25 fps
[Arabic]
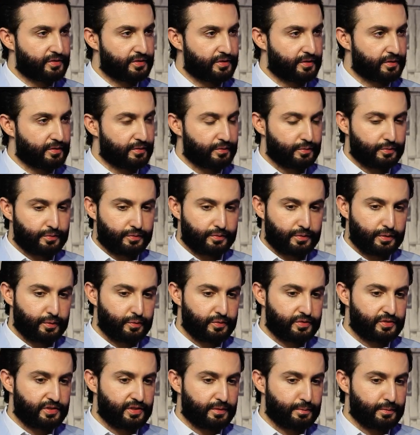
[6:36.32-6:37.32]
وزير، كل
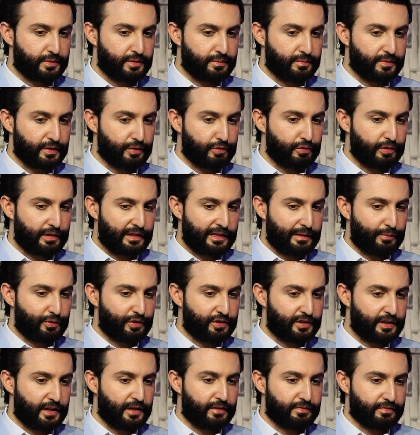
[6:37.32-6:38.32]
وزير من من كتله
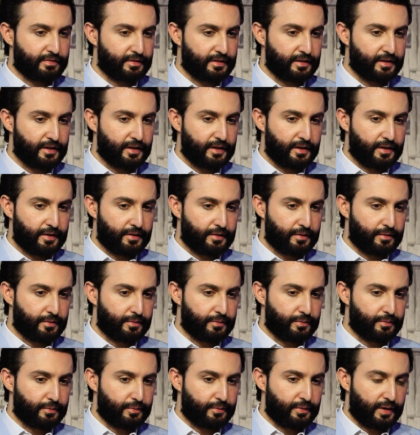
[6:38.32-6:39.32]
مختلفه
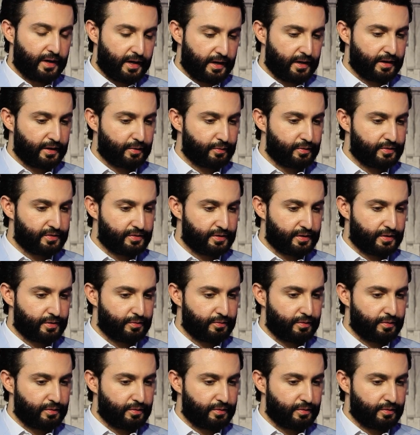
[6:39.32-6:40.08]
واخر وزير